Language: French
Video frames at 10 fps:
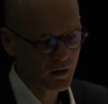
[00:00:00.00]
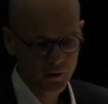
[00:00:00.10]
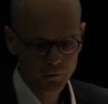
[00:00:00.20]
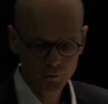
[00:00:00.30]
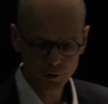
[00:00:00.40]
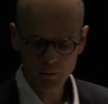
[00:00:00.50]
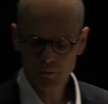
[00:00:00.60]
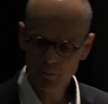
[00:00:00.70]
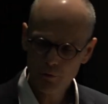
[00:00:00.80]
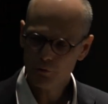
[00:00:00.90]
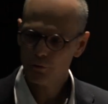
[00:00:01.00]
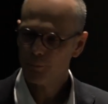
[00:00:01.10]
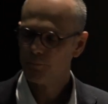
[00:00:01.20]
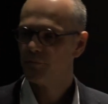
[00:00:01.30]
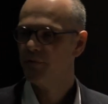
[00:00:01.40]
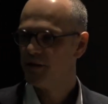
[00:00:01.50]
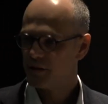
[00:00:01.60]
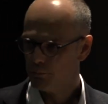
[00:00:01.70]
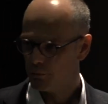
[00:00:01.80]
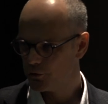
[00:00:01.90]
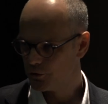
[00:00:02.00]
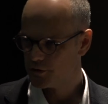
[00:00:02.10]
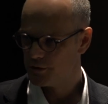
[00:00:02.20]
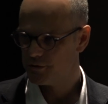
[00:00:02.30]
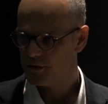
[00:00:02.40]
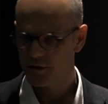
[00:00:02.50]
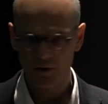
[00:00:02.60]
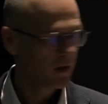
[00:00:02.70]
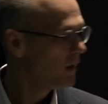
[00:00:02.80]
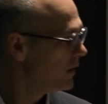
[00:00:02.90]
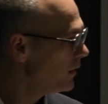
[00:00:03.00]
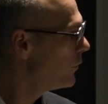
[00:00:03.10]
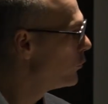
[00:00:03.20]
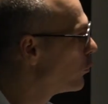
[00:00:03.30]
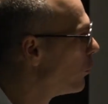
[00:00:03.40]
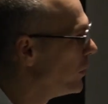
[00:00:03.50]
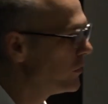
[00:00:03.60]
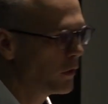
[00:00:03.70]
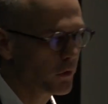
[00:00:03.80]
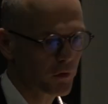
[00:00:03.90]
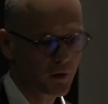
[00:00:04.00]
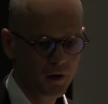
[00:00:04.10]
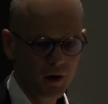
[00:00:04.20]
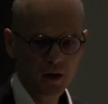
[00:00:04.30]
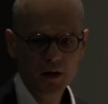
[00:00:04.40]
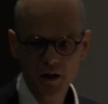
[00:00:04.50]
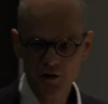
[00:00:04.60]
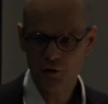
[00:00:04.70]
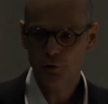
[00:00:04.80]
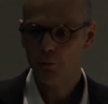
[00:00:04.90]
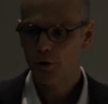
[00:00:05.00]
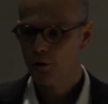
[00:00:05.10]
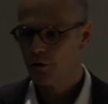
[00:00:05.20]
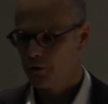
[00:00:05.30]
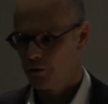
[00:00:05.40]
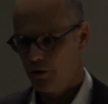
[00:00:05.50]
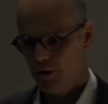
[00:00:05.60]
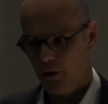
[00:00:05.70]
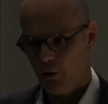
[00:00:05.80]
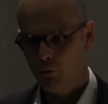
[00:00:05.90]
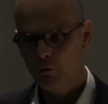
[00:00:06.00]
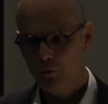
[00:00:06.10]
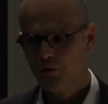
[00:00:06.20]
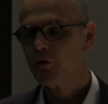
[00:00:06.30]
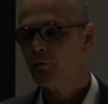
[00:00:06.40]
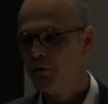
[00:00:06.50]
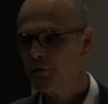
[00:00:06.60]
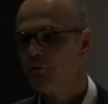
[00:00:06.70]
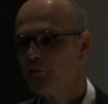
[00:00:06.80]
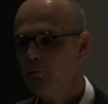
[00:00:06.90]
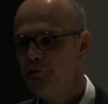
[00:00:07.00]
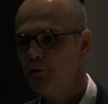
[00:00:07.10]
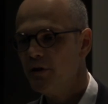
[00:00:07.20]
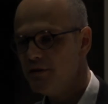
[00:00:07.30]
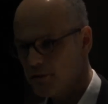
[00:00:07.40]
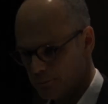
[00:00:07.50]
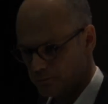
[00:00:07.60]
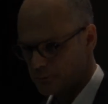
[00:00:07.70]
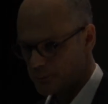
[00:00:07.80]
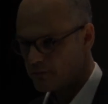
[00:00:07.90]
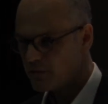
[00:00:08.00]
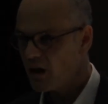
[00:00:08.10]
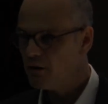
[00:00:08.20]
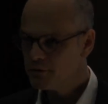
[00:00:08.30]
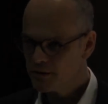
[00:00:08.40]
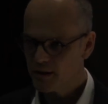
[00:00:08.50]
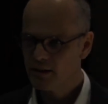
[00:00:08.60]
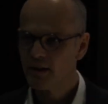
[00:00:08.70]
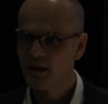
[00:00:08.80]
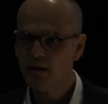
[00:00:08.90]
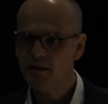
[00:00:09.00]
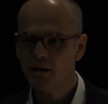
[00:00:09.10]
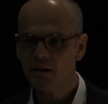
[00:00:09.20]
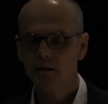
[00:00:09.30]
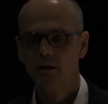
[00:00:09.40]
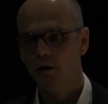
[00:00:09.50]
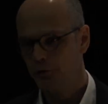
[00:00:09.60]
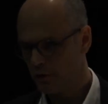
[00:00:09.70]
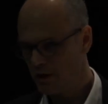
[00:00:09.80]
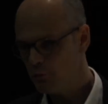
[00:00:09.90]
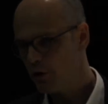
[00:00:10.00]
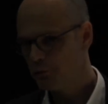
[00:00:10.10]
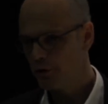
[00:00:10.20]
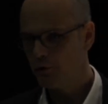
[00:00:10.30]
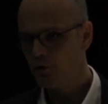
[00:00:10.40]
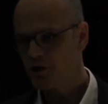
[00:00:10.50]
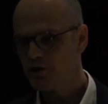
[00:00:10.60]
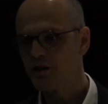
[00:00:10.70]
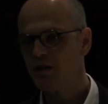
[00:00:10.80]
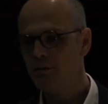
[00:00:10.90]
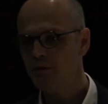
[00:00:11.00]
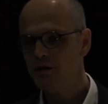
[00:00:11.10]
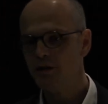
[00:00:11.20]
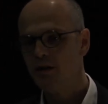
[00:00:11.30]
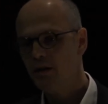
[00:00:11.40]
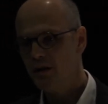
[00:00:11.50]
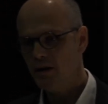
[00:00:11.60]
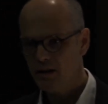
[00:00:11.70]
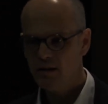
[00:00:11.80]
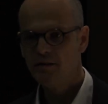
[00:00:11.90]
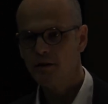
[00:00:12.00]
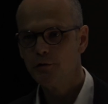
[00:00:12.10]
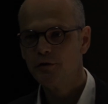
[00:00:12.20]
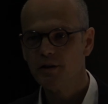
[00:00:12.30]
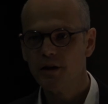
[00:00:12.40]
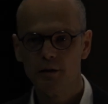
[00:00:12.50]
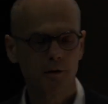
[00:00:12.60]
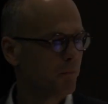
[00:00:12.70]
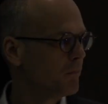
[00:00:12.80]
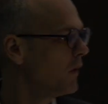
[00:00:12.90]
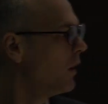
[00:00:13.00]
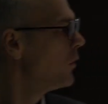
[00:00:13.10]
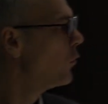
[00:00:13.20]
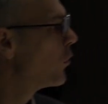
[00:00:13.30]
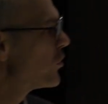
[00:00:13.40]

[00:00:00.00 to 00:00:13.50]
d'un, sur un même lieu d'équipements scientifiques et de compétences. Et à Génopole, on veut que ces compétences soient mutualisées afin qu'elles créent un lien entre les laboratoires de recherche académique et les industriels. Donc,